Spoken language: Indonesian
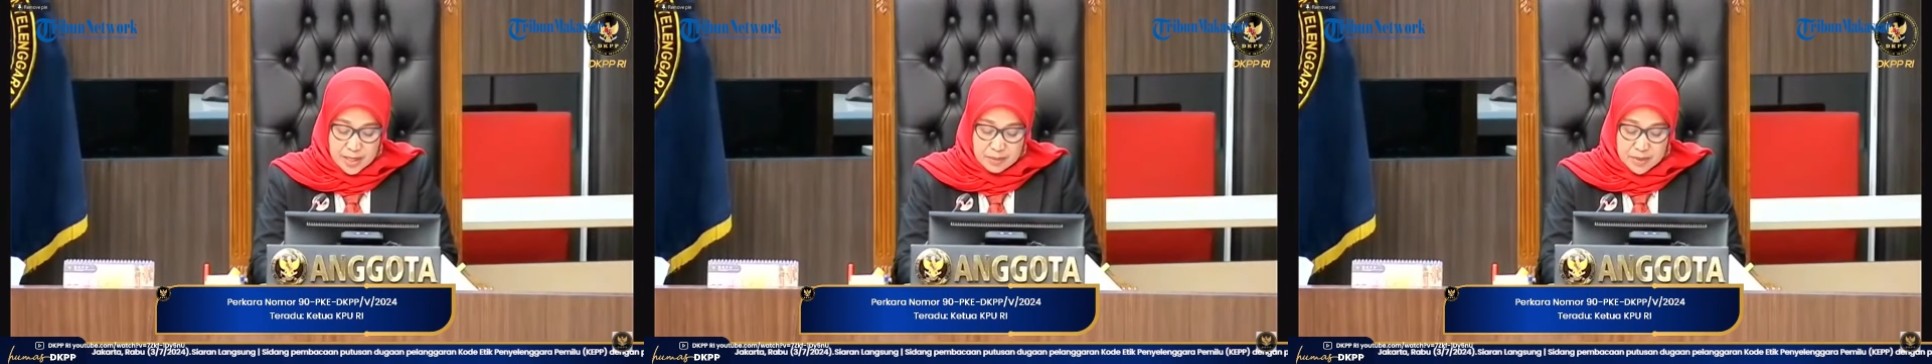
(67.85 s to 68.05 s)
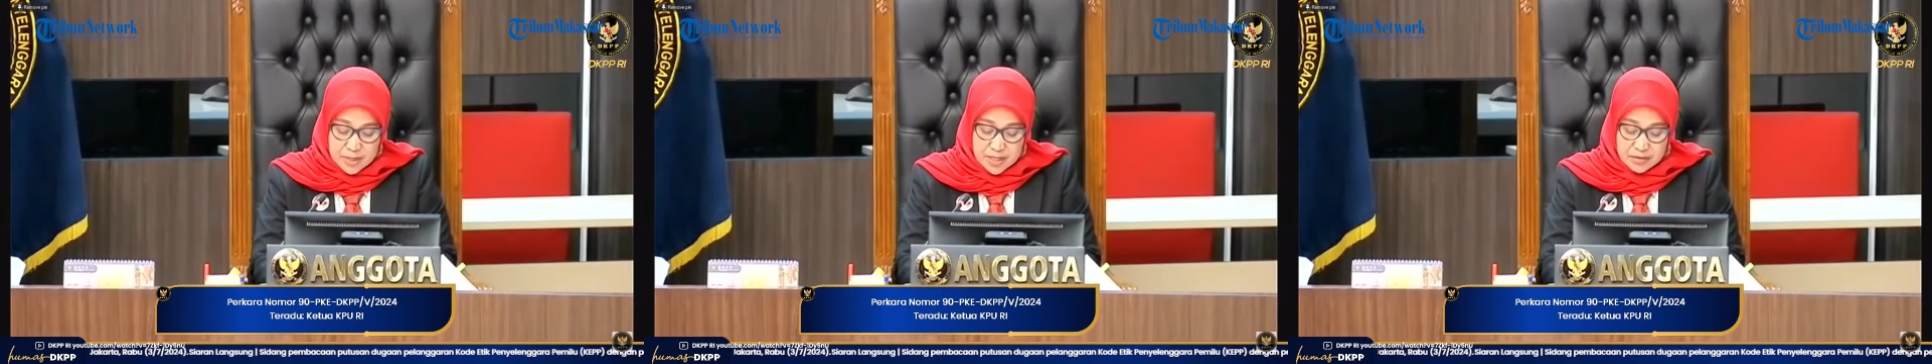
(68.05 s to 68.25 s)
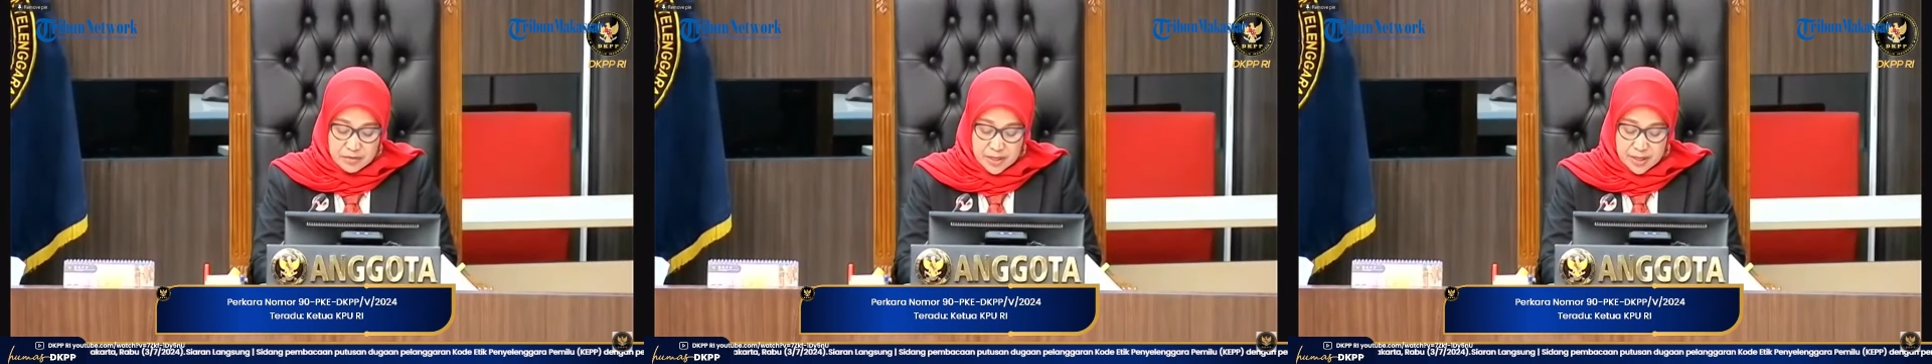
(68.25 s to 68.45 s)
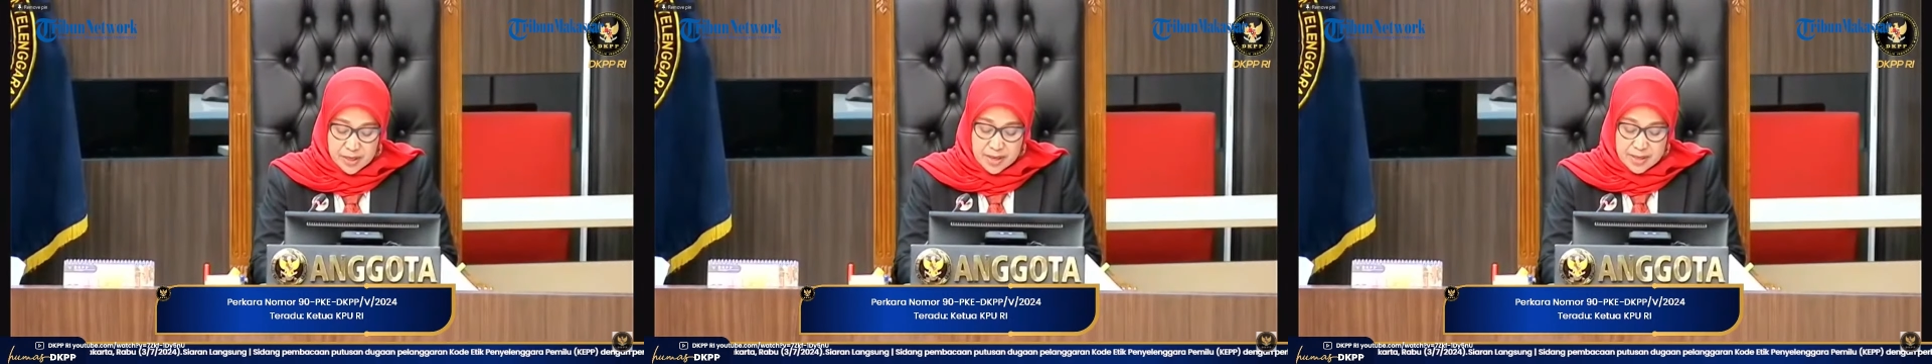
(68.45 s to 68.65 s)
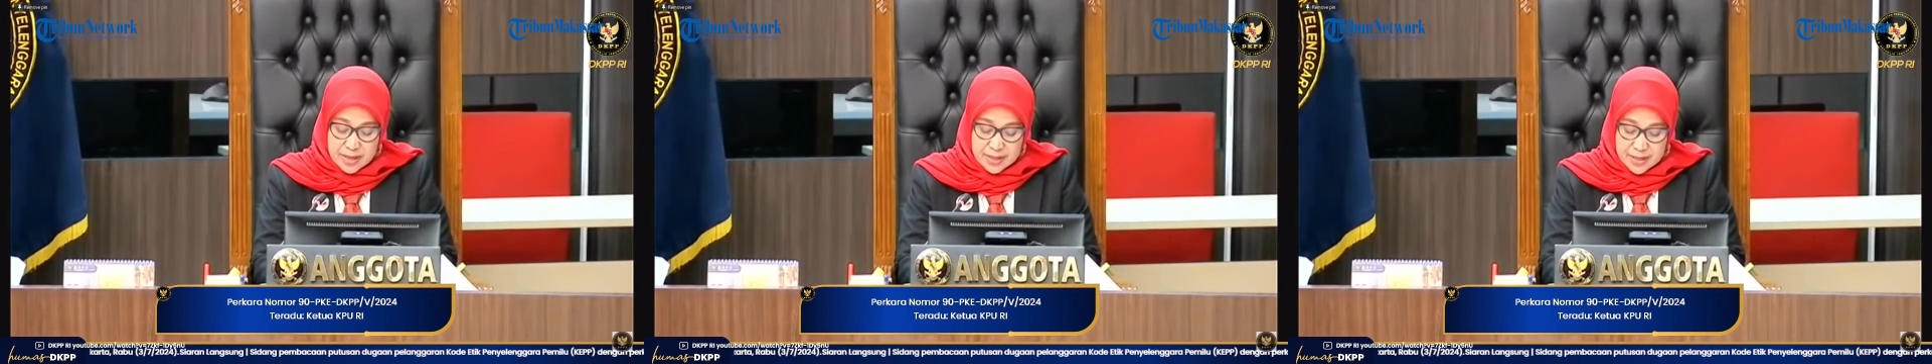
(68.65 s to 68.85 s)
yang bersifat
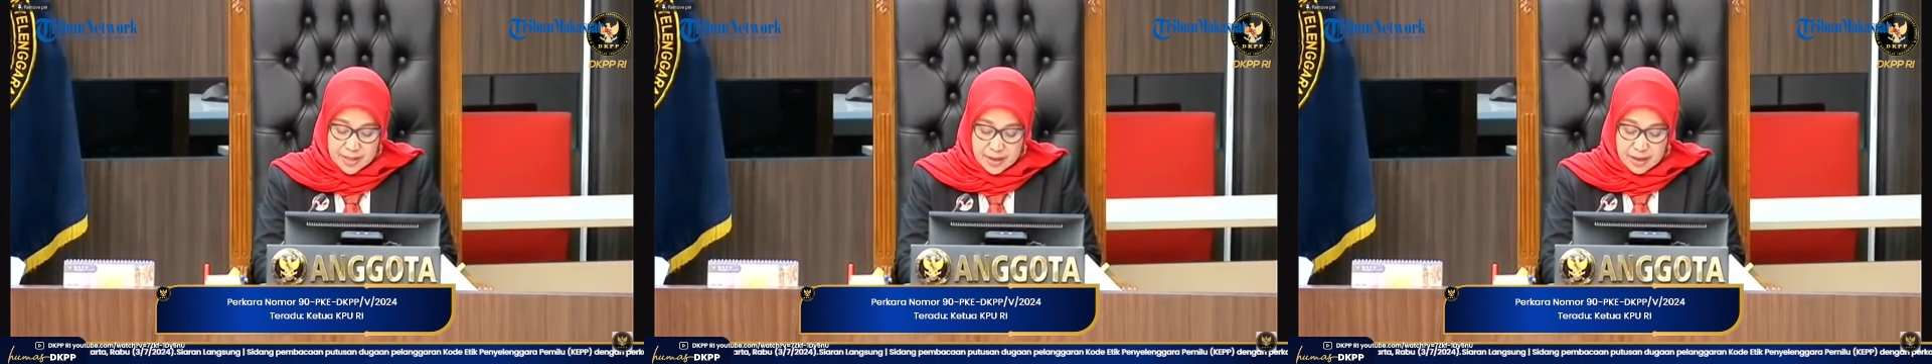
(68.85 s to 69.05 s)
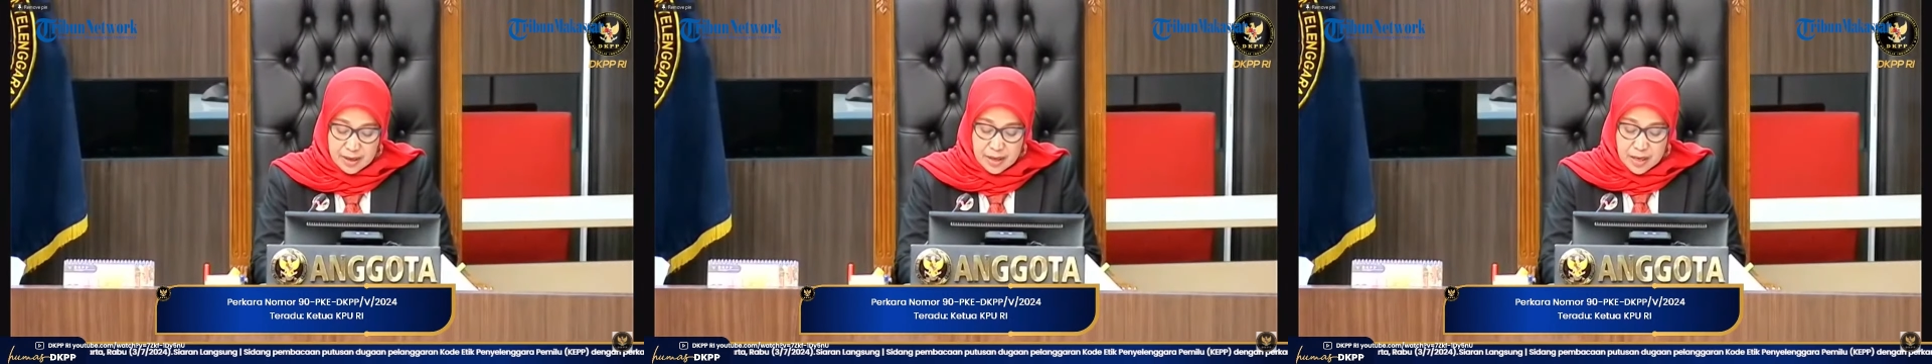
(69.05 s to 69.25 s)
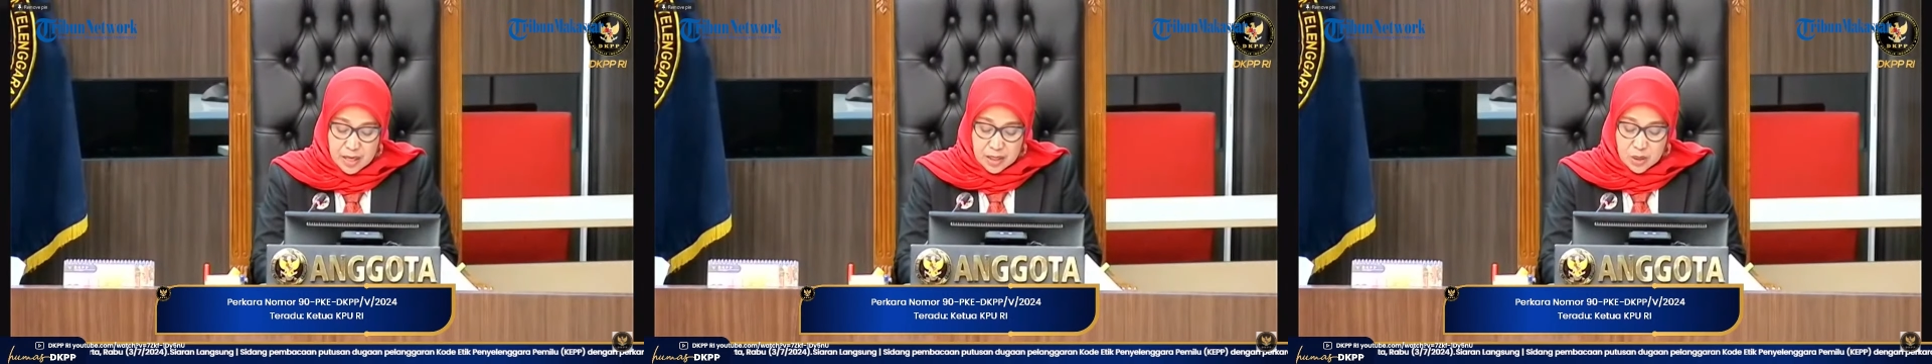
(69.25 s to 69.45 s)
rahasia,